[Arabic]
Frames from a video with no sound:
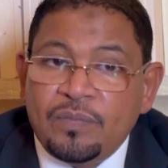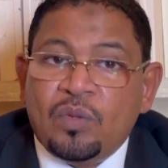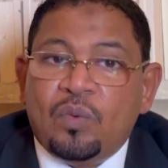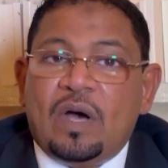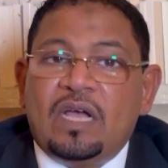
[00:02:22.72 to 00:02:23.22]

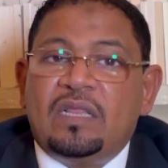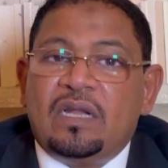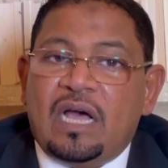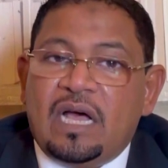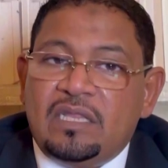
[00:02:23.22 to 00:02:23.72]
وأيضا
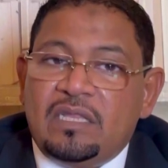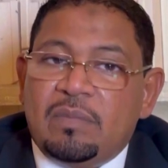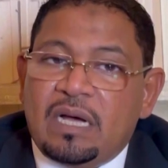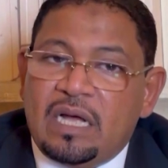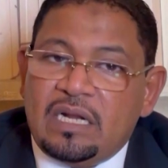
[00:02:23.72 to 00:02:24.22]
نحدد
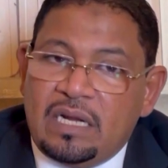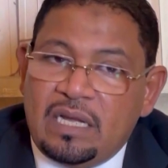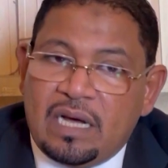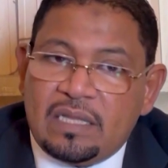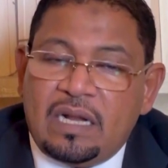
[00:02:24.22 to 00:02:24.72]
مكان
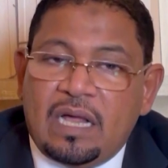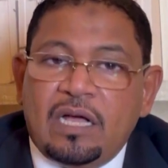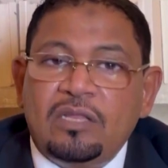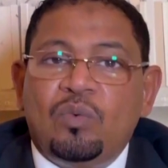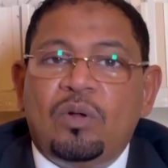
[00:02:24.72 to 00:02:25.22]
انعقاد
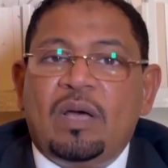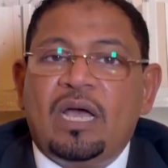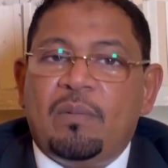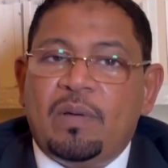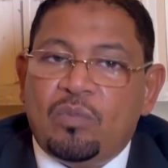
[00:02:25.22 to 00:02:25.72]
العقد
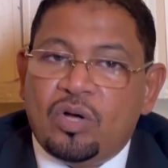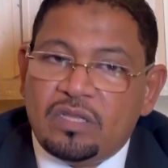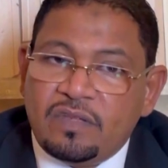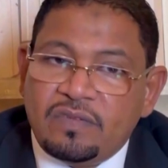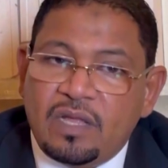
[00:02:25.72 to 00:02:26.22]
والمحكمة
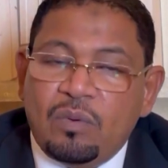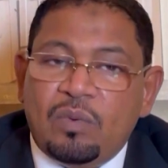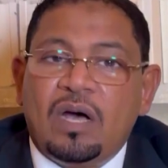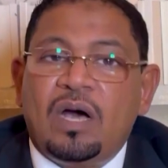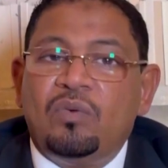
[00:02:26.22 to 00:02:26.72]
المختصة
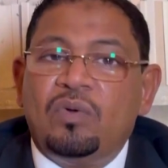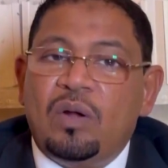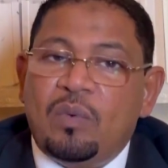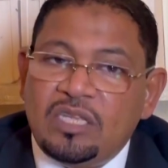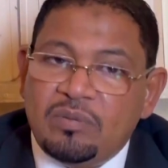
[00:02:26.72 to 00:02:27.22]
والقانون
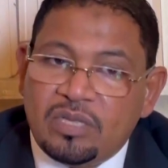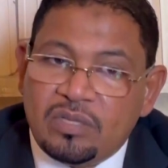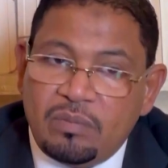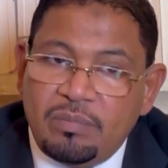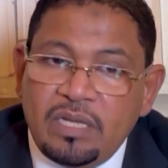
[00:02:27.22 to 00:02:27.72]
الواجب
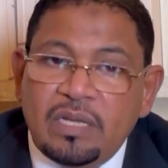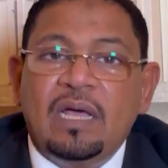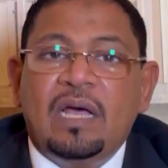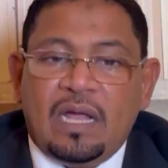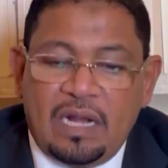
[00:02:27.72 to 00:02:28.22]
التطبيق
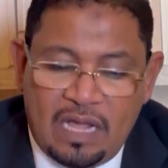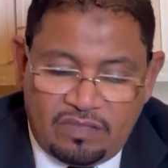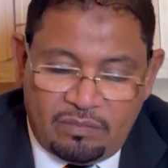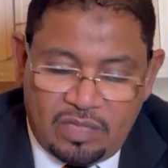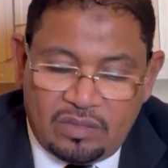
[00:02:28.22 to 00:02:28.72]
لازم
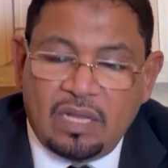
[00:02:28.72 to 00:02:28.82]
نطلع